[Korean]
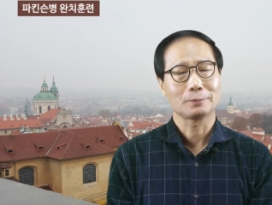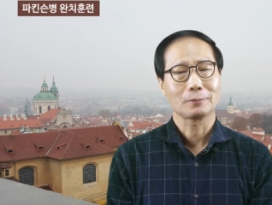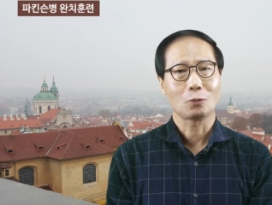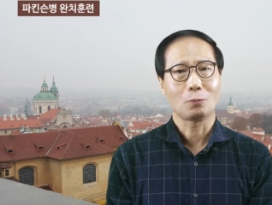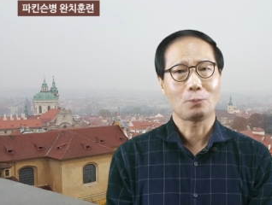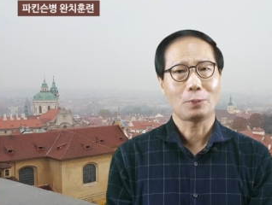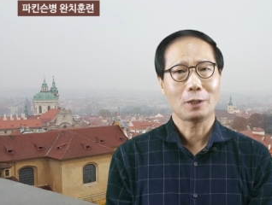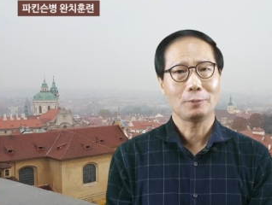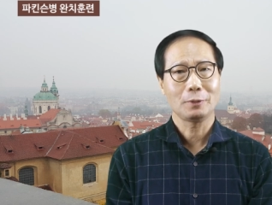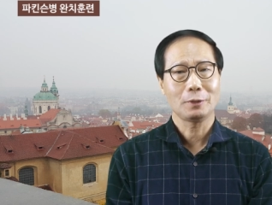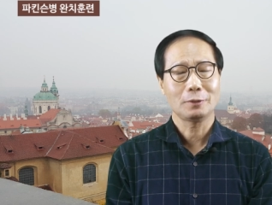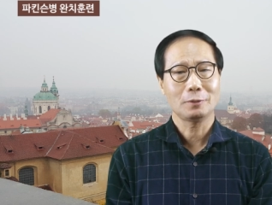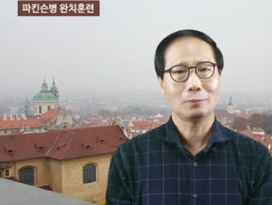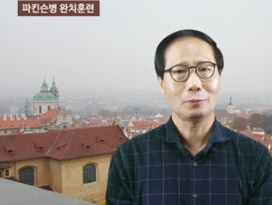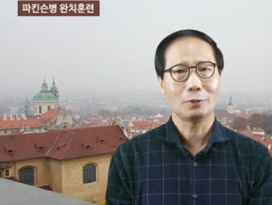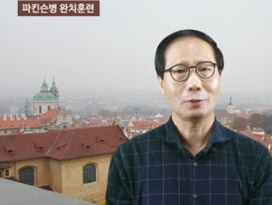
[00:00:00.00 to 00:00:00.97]

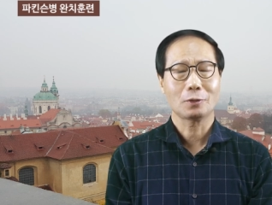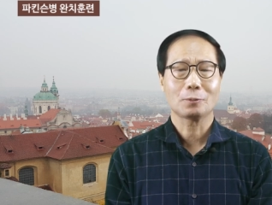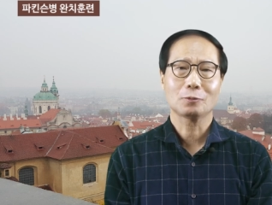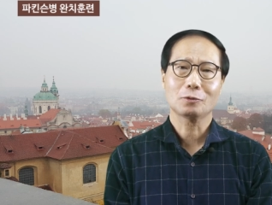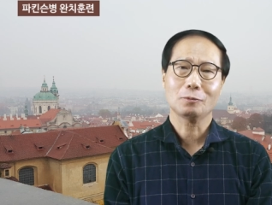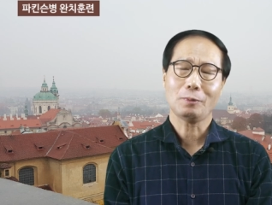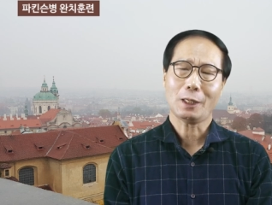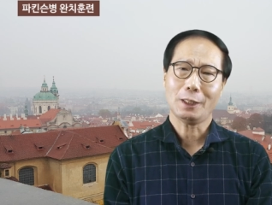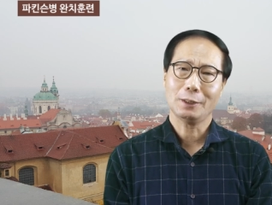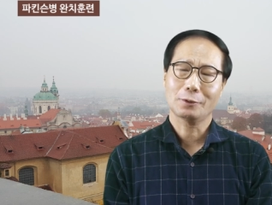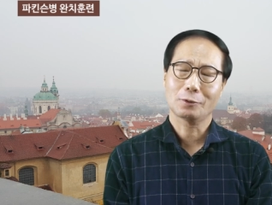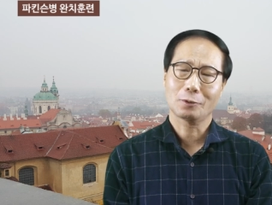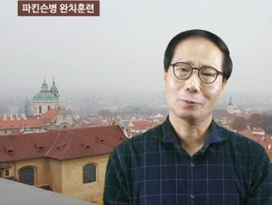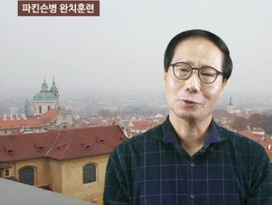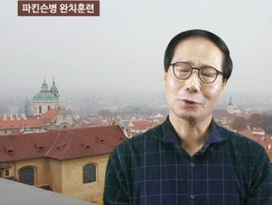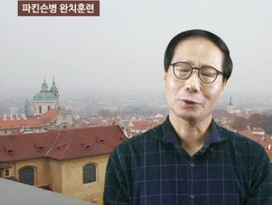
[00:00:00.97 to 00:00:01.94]
도파민은 뭐 여러분들 많이
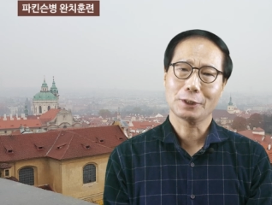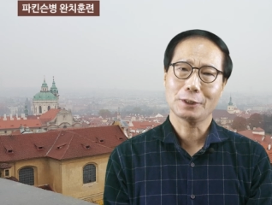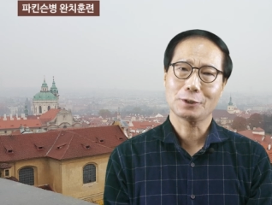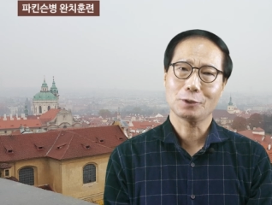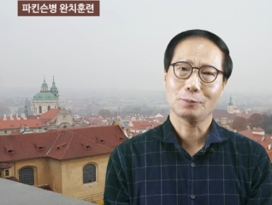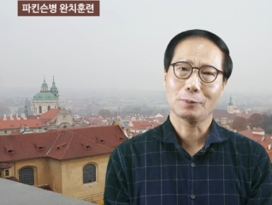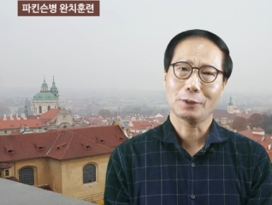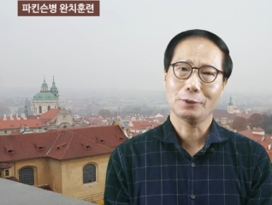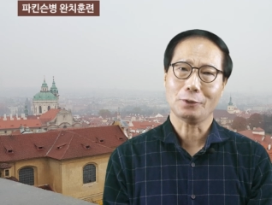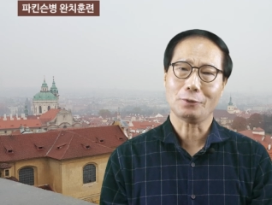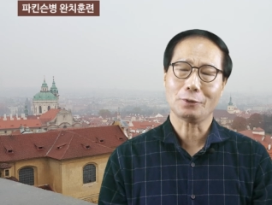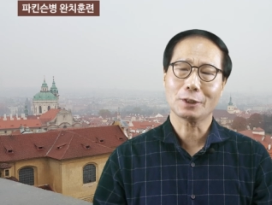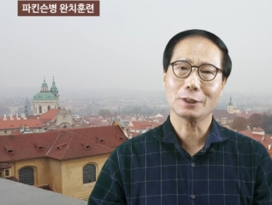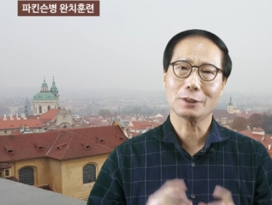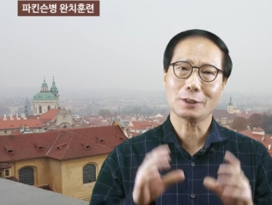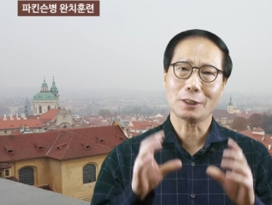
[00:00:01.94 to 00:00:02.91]
들어보셨겠지만 여러
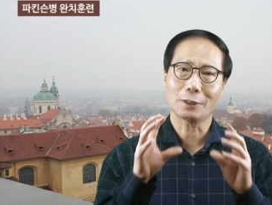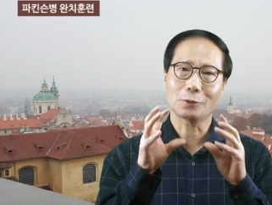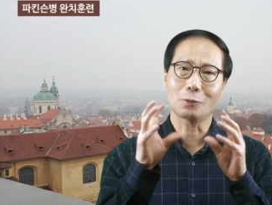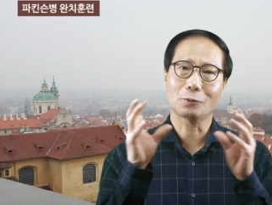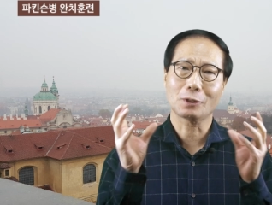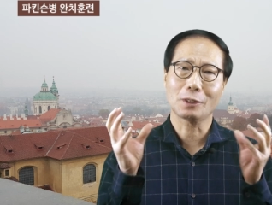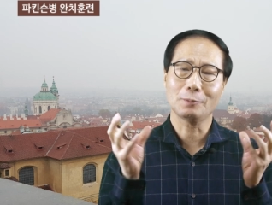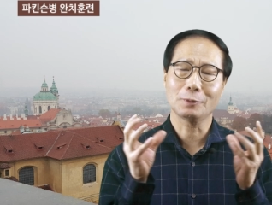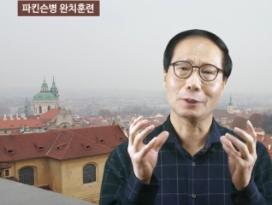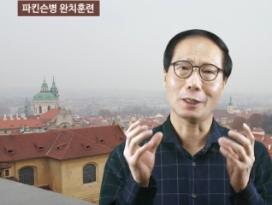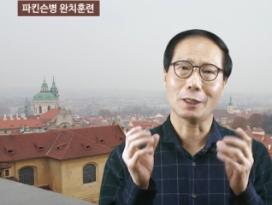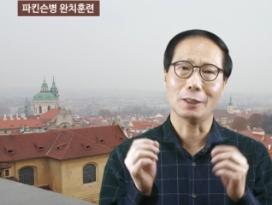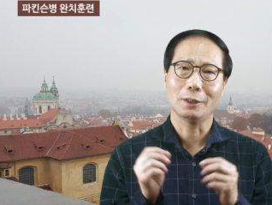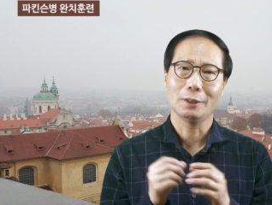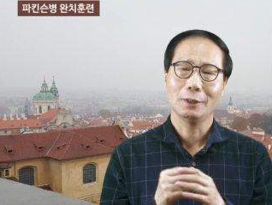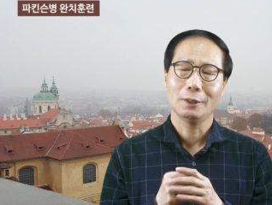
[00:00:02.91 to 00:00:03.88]
가지 작용을 합니다.